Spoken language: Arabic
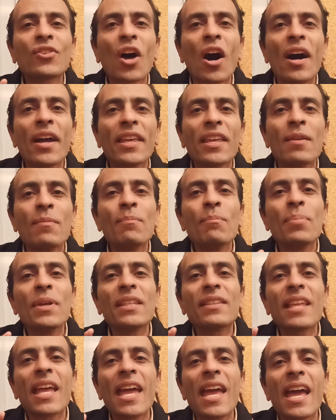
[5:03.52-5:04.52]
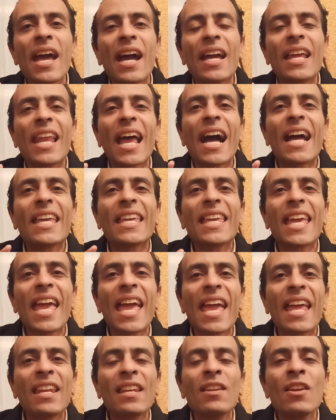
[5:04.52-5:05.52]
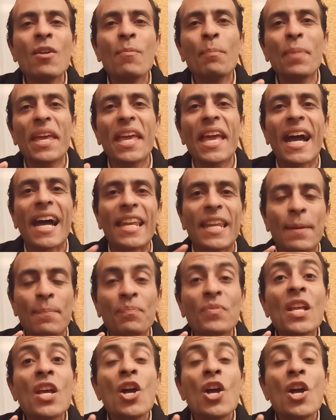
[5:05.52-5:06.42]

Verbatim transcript: تايم بتاع العيان بيعلى